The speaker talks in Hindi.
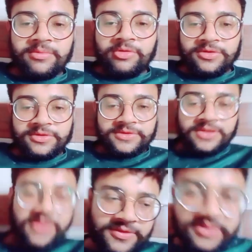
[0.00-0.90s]
बहुत ही
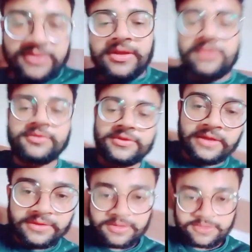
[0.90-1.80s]
ज़्यादा शानदार और
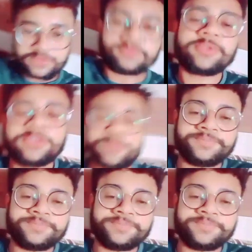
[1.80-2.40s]
शानदार किस्म की